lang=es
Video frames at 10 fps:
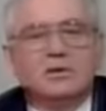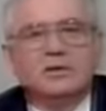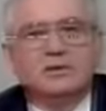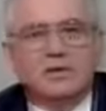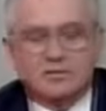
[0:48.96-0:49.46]
para
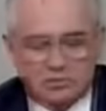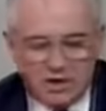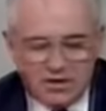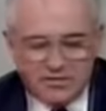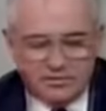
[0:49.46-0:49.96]
sus países
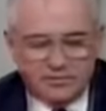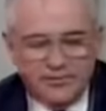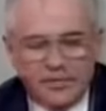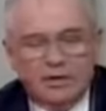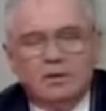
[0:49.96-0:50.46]
miembros,
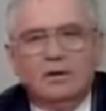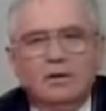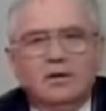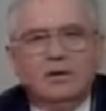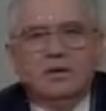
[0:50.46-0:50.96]
y por
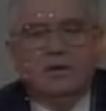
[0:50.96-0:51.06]
supuesto,